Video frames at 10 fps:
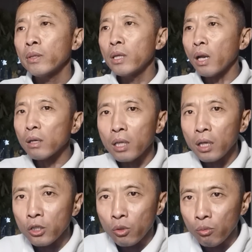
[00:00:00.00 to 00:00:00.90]
第二
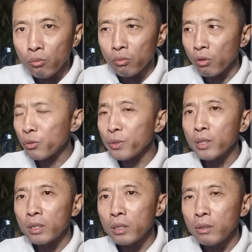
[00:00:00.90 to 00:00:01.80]
天中午睡
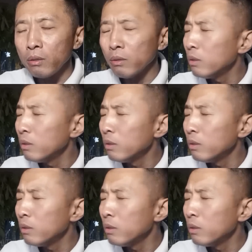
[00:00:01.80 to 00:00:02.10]
醒之后，